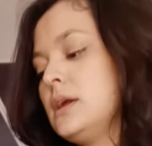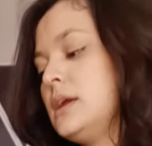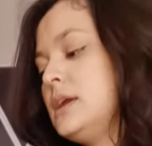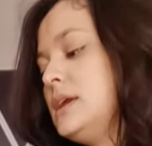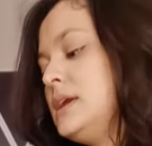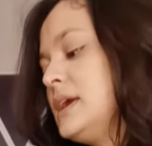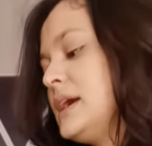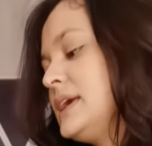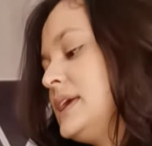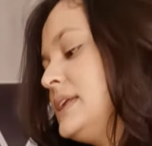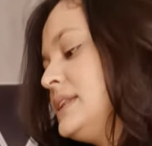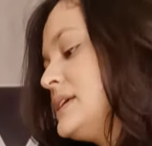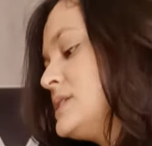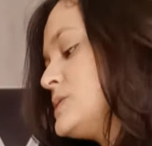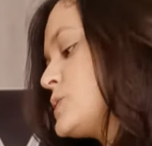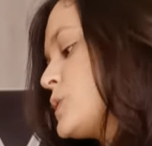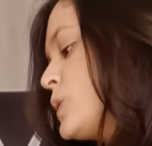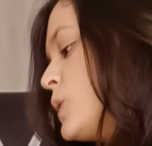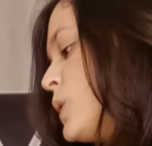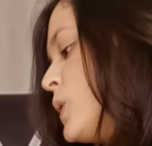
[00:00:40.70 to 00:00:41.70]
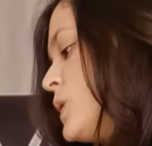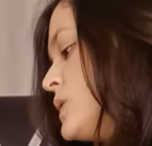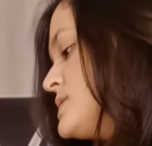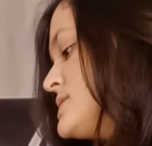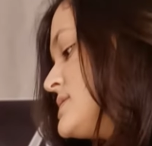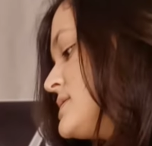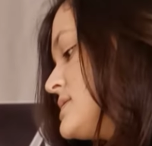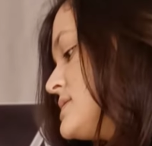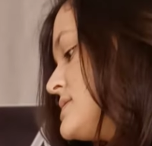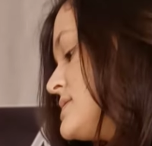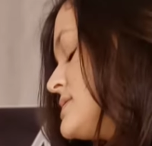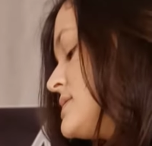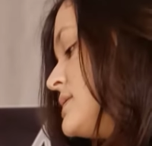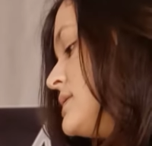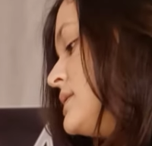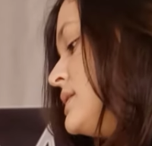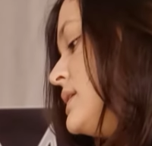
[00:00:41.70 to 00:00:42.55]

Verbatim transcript: E aqui nas costas,